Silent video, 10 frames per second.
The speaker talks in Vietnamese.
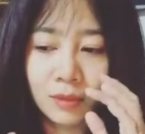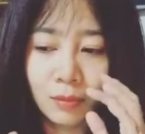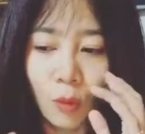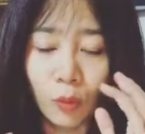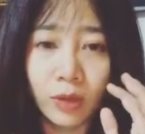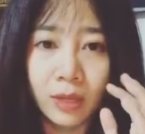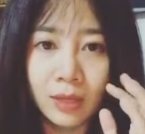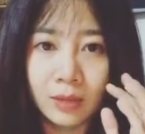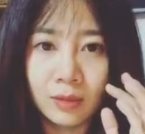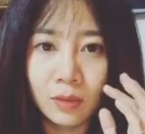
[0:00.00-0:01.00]
một
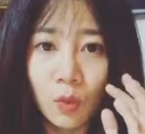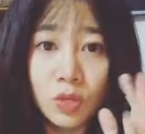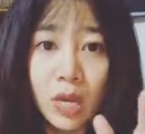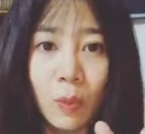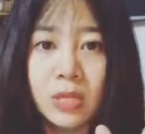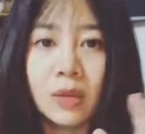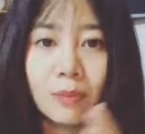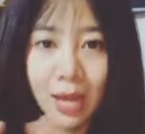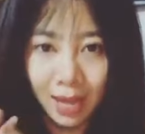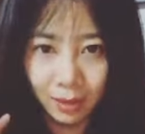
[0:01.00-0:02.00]
cái cú sốc ở trên
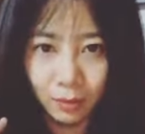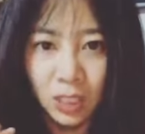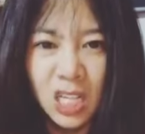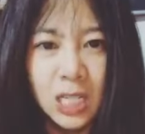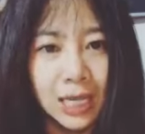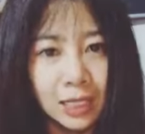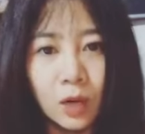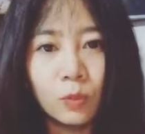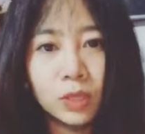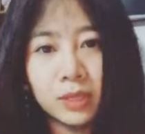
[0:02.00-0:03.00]
mạng một cái hình ảnh
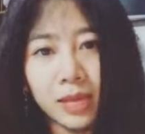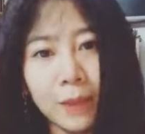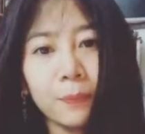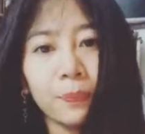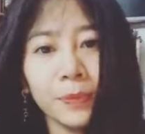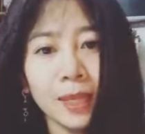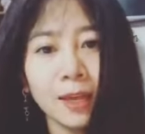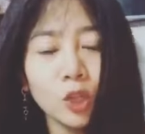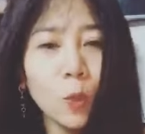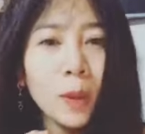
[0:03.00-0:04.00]
không được đẹp
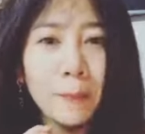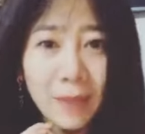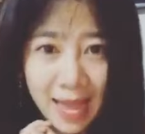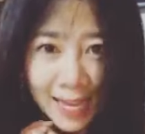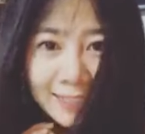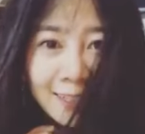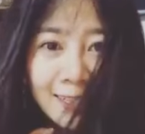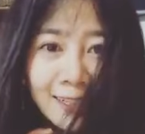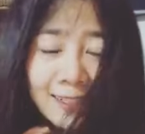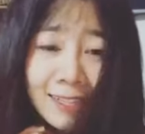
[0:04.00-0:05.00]
tung lên mạng
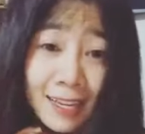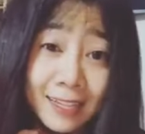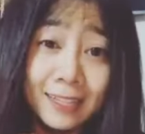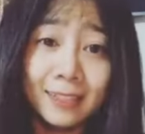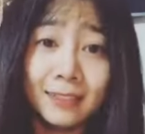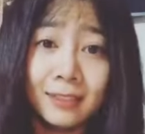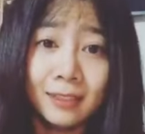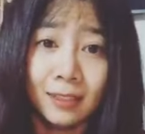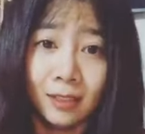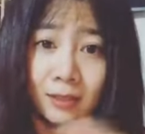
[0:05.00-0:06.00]
thì
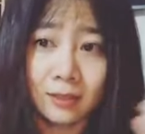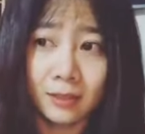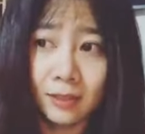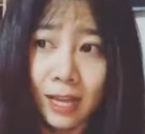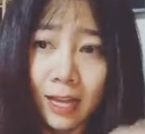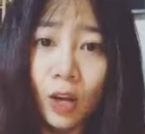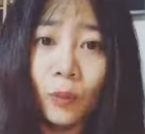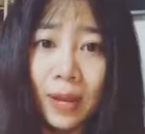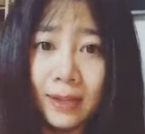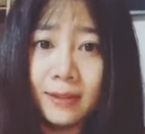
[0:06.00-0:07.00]
ngay cái
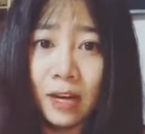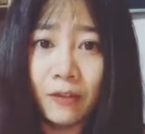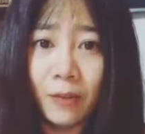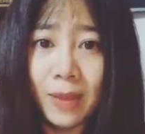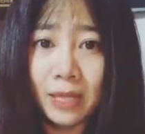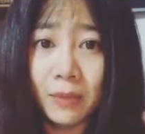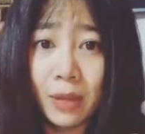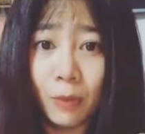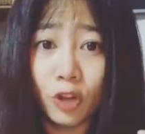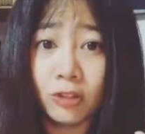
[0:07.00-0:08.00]
lúc đang đi chợ với mẹ thì bị
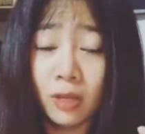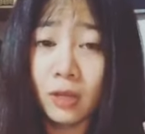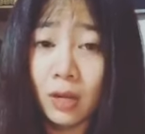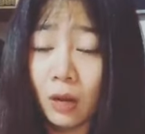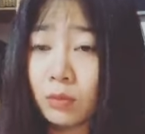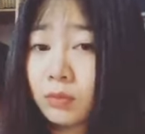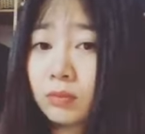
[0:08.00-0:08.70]
mọi người tấn công